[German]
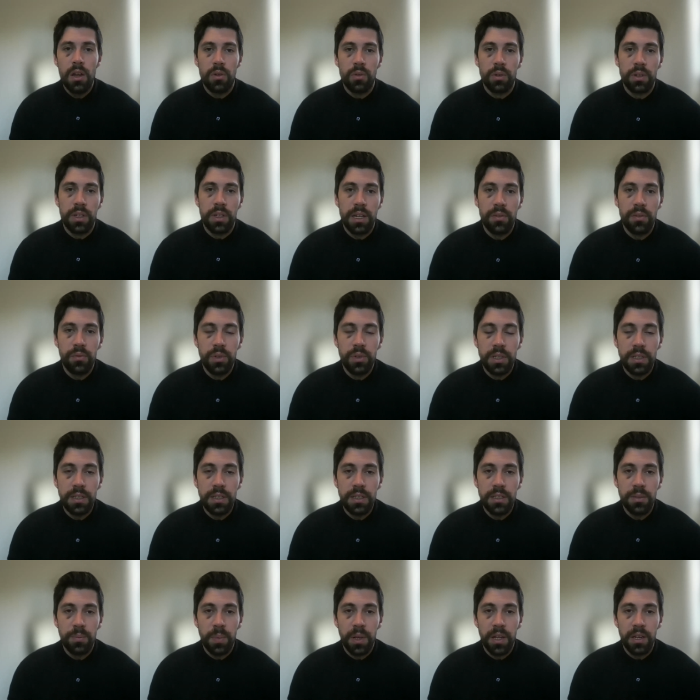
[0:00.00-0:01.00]
Und dann wird
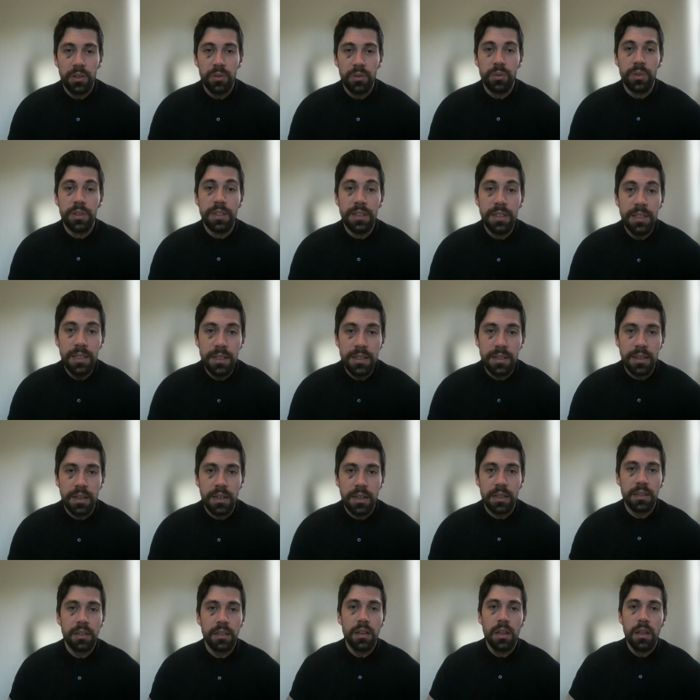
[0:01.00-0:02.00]
diese Person dir
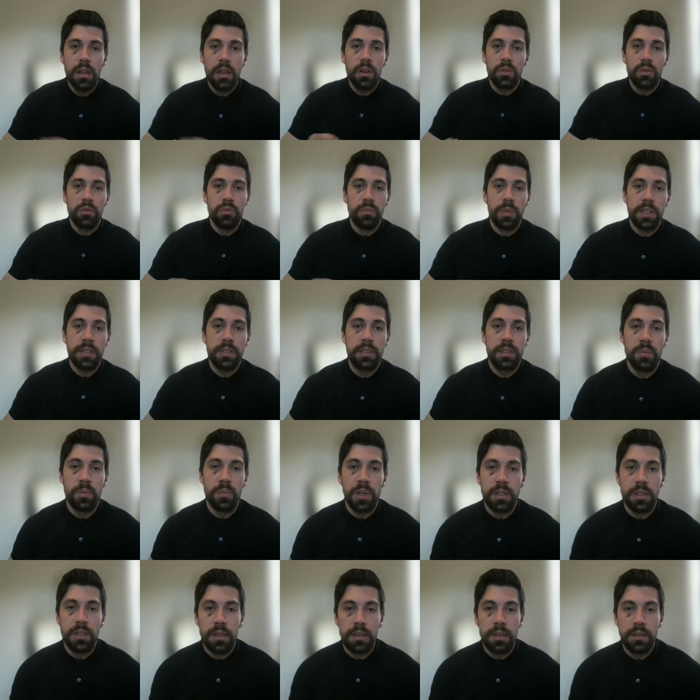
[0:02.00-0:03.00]
sagen, du machst
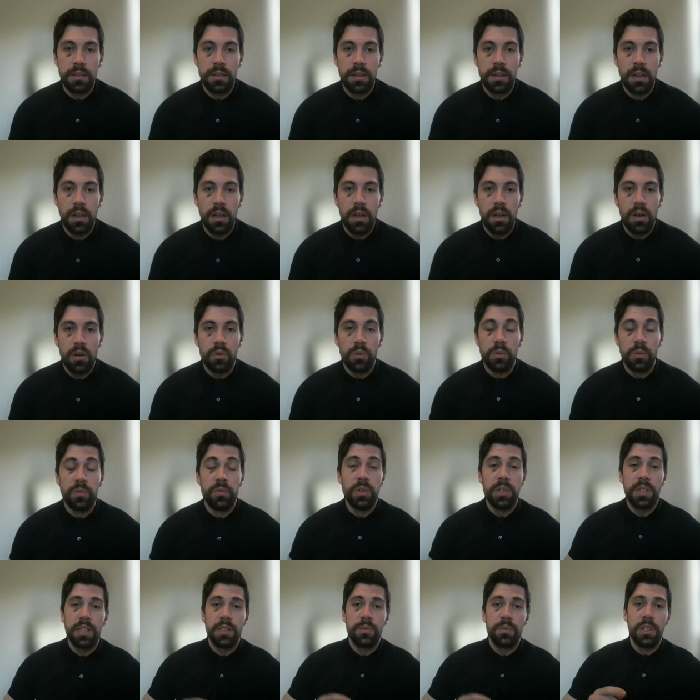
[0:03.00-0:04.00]
immer das und
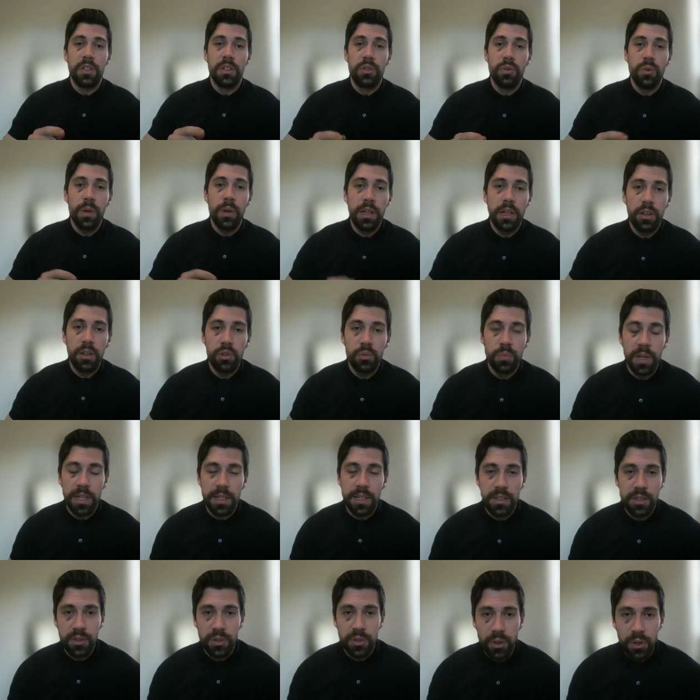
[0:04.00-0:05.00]
wird das mit so einer
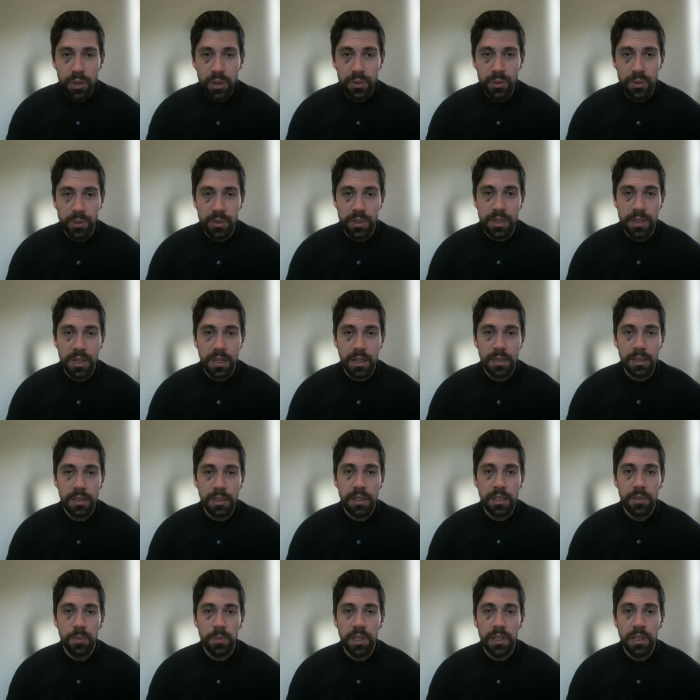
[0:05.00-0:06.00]
Überzeugung sagen,
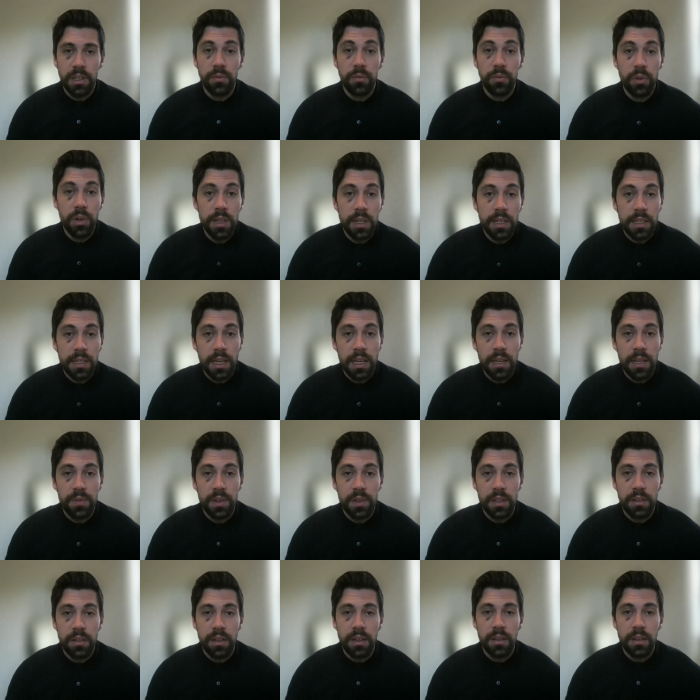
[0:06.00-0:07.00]
dass man dann wirklich
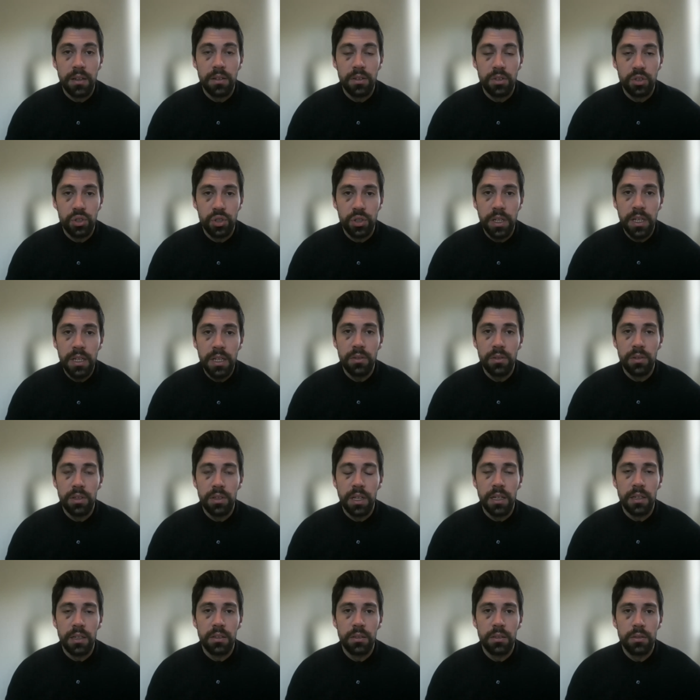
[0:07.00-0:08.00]
einfach da steht und
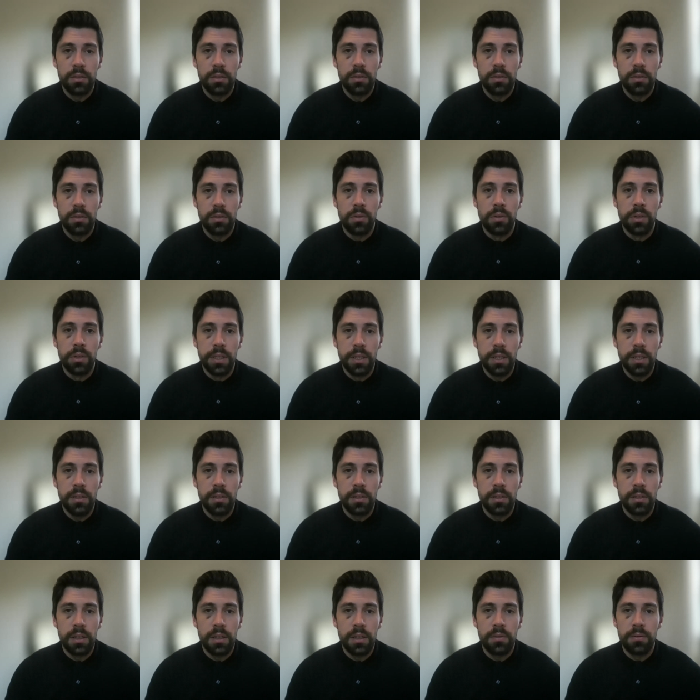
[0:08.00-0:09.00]
denkt, oh
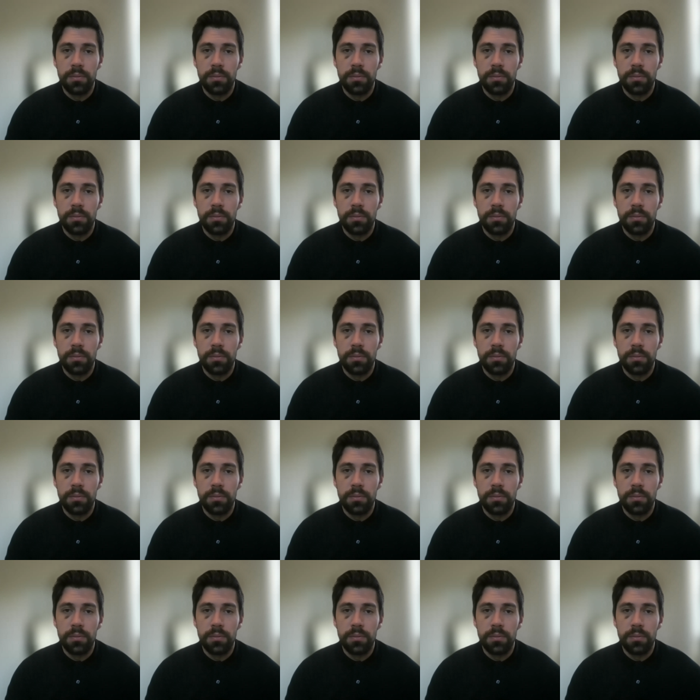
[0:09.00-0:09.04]
je,